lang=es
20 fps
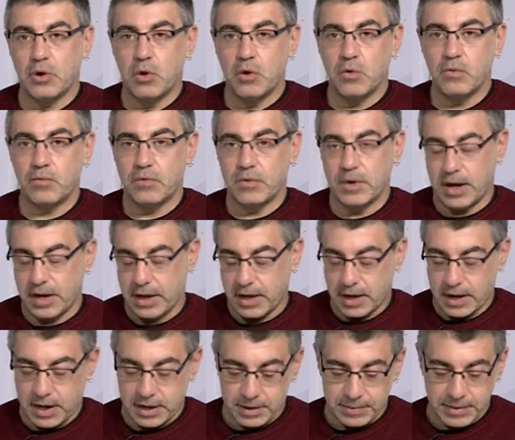golf
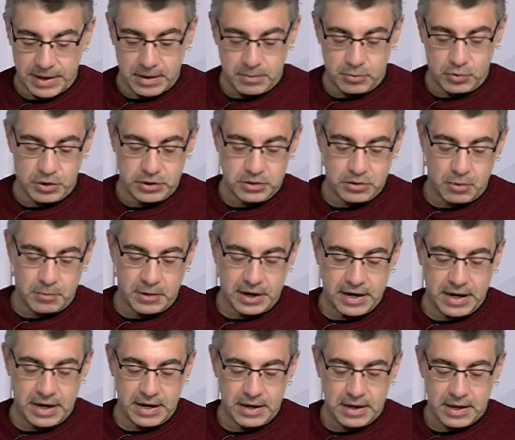eh, a, nivel pues,
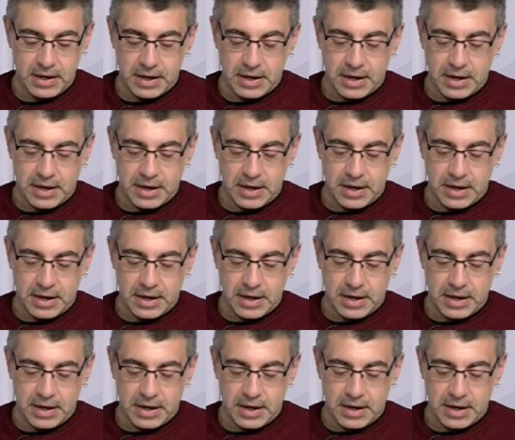comarcal